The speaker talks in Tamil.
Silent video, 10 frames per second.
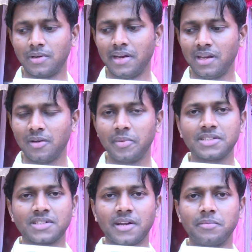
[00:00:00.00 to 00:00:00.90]
இன்டர்நெட்
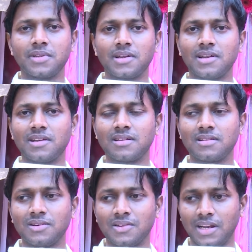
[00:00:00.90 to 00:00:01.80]
பேஸ்ட் க்ரைம் த்ரில்லர்
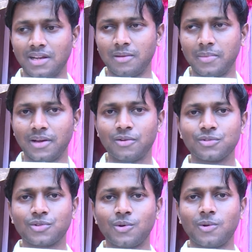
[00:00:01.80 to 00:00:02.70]
நல்ல
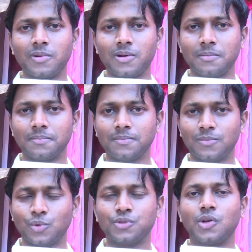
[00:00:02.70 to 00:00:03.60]
பேக்ரவுண்ட் ஸ்கோர் மற்றும்
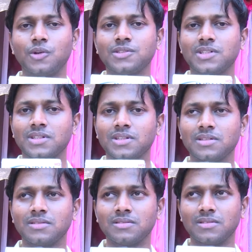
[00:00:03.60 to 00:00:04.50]
மூணு சாங்ஸ்
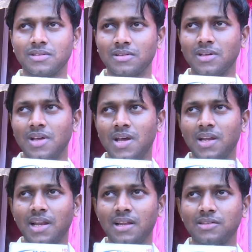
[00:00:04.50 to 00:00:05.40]
இருக்குது
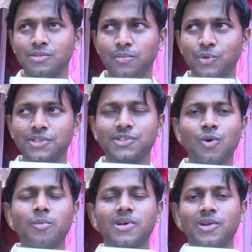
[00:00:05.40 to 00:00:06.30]
நல்ல மியூசிக்
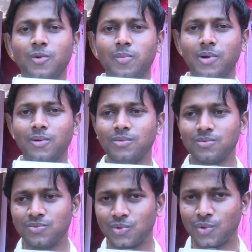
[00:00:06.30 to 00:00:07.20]
ஸ்கோப் இருக்கிற ஒரு படம்
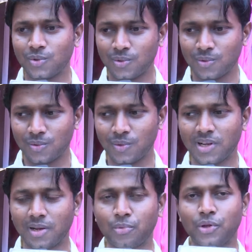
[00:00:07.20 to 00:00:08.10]
ஸோ
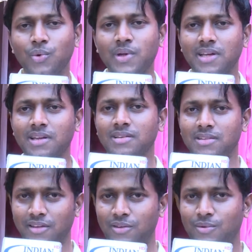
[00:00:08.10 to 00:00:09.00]
உங்களுக்கெல்லாம் பிடிக்கும்னு நினைக்கிறேன்
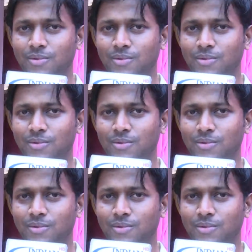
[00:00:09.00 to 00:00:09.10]
தேங்க்யூ